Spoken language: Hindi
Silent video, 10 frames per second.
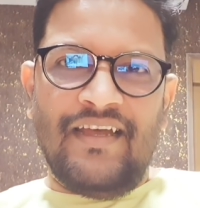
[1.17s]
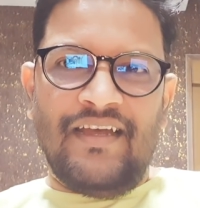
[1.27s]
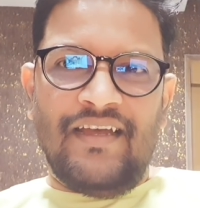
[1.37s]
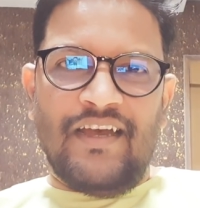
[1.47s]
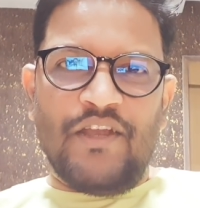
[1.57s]

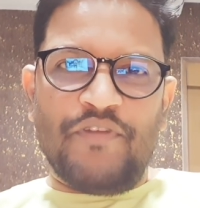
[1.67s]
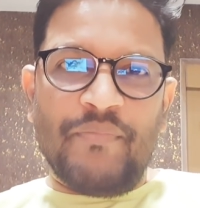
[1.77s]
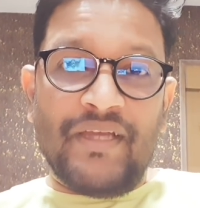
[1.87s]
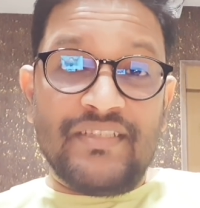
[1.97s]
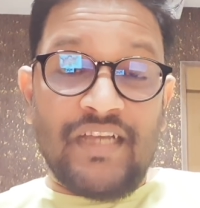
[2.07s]
हेलो फ्रेंड
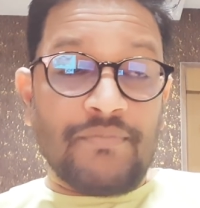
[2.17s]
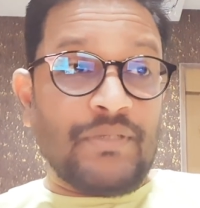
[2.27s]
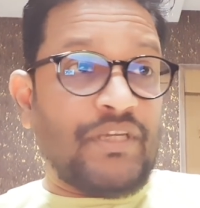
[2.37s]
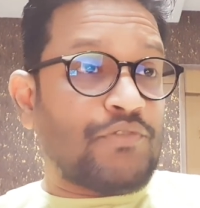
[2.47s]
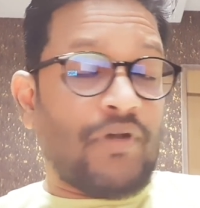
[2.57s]
मैं जी आप सभी
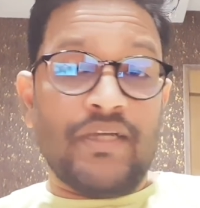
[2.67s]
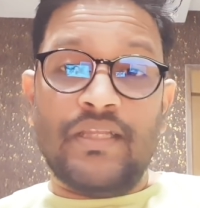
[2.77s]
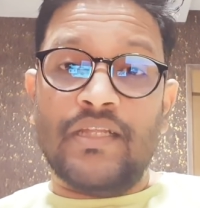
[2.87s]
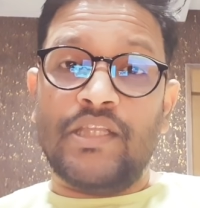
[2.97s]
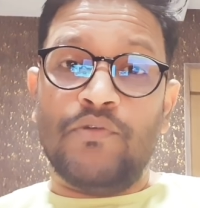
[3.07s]
का स्वागत
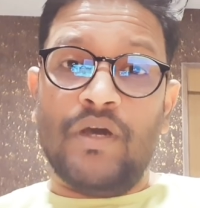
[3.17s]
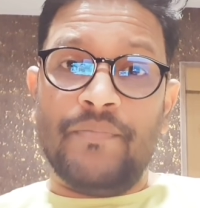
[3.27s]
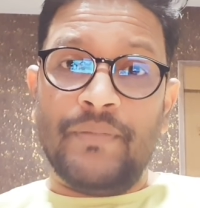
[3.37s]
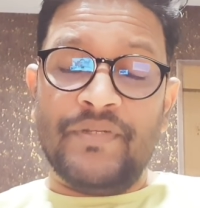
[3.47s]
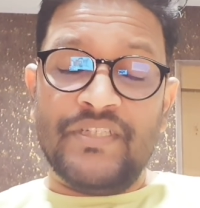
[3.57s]
करता हूं
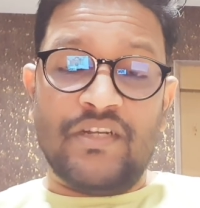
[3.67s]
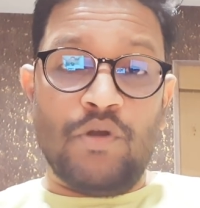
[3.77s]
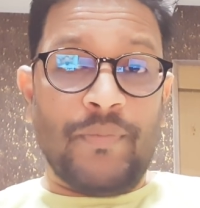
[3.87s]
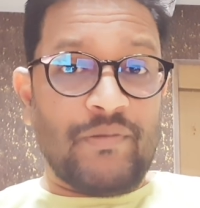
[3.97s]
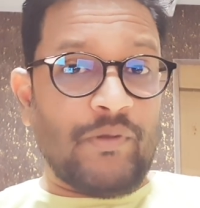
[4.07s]
आपके अपने चैनल
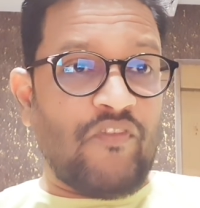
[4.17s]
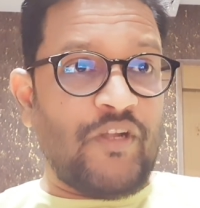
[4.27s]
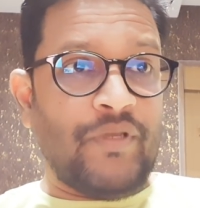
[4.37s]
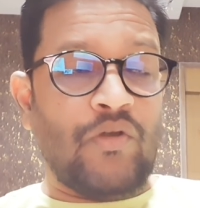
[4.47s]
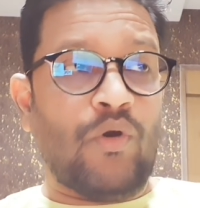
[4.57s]
ओपन हर प्रॉफिट
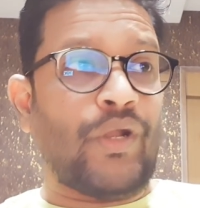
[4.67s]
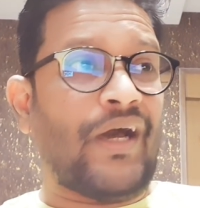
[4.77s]
में और